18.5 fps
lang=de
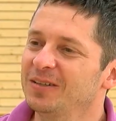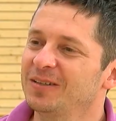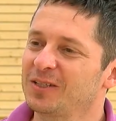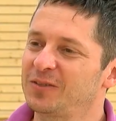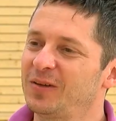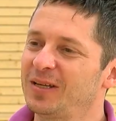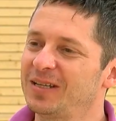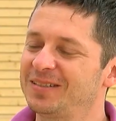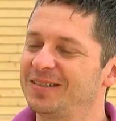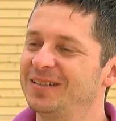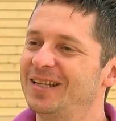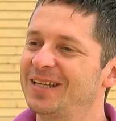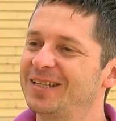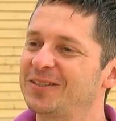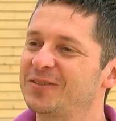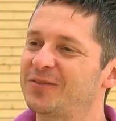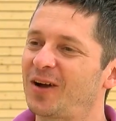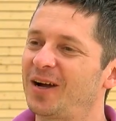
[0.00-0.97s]
Das wäre jetzt die
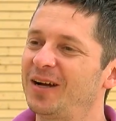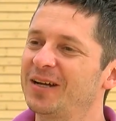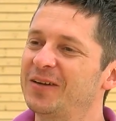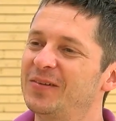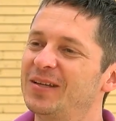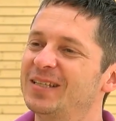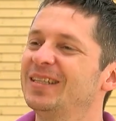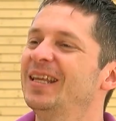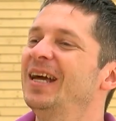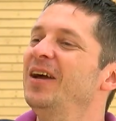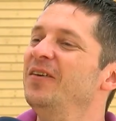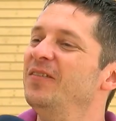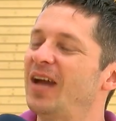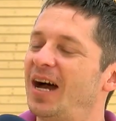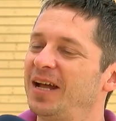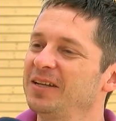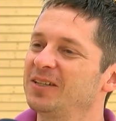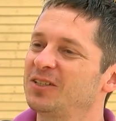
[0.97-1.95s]
nächste Frage gewesen.
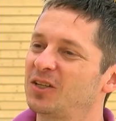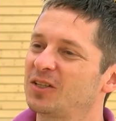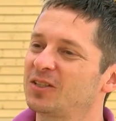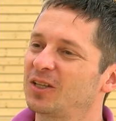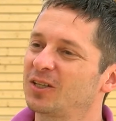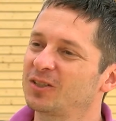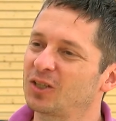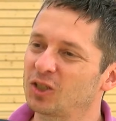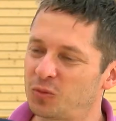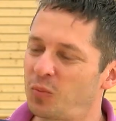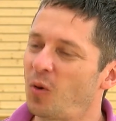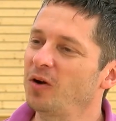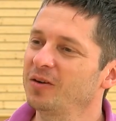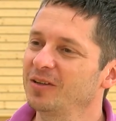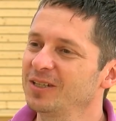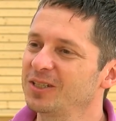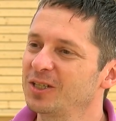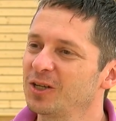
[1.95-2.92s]
Wir hatten das
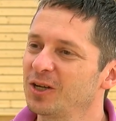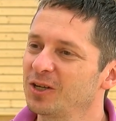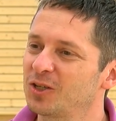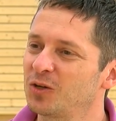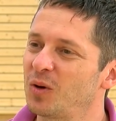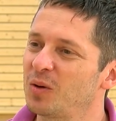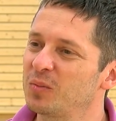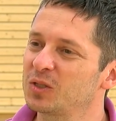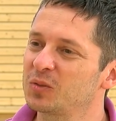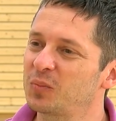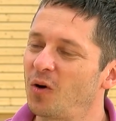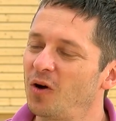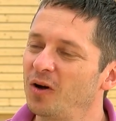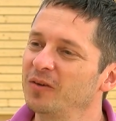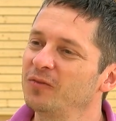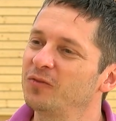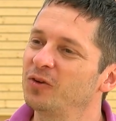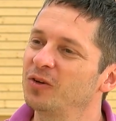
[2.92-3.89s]
Sportliche schon mal
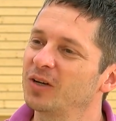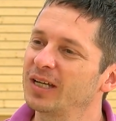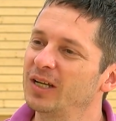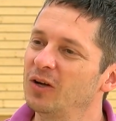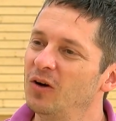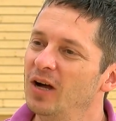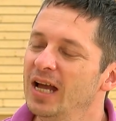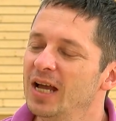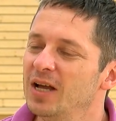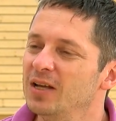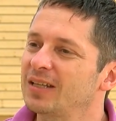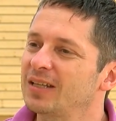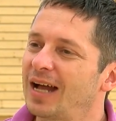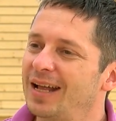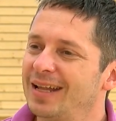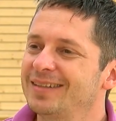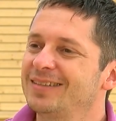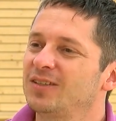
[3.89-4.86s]
besprochen ja. für Rio.
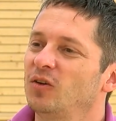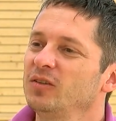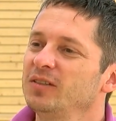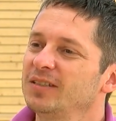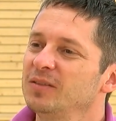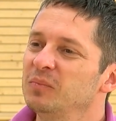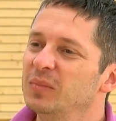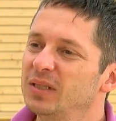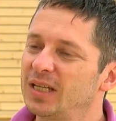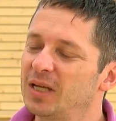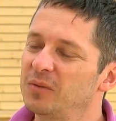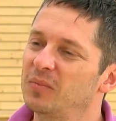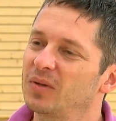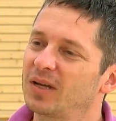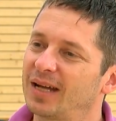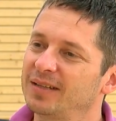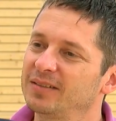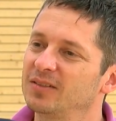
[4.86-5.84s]
Ansonsten mit
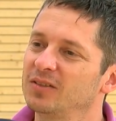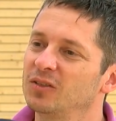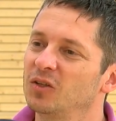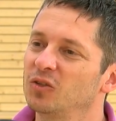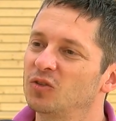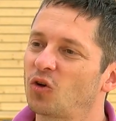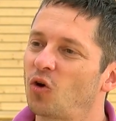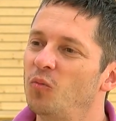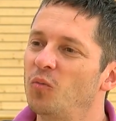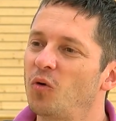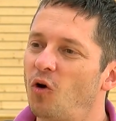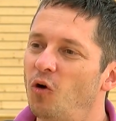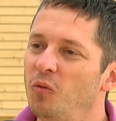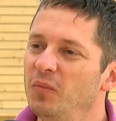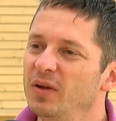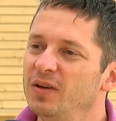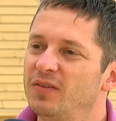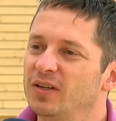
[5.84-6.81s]
dem ganzen
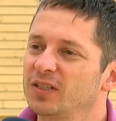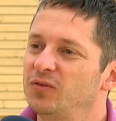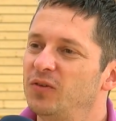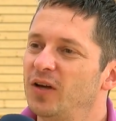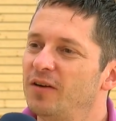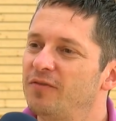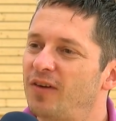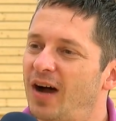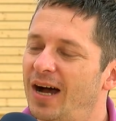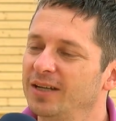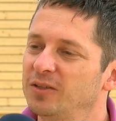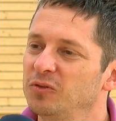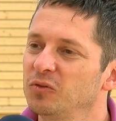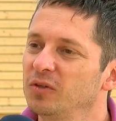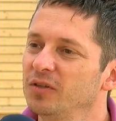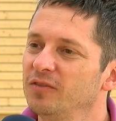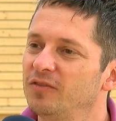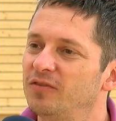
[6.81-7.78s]
Drumherum, mit was für
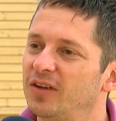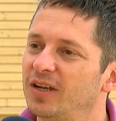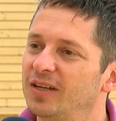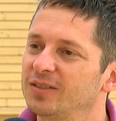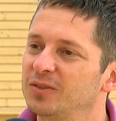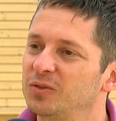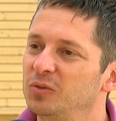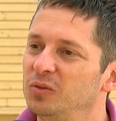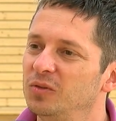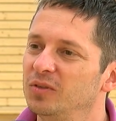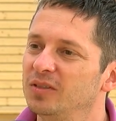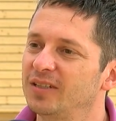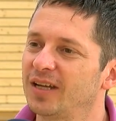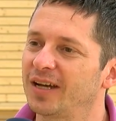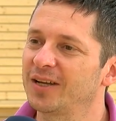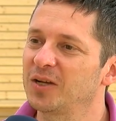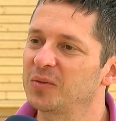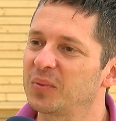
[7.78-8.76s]
Erwartungen fährst du
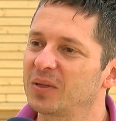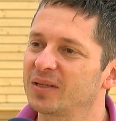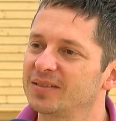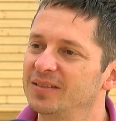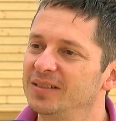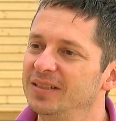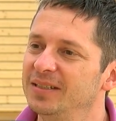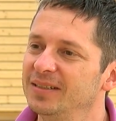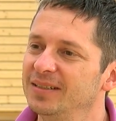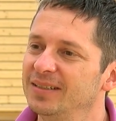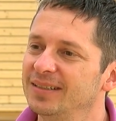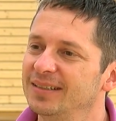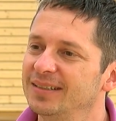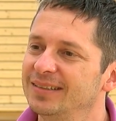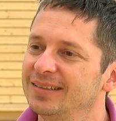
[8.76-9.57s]
da nach Brasilien? Ja, es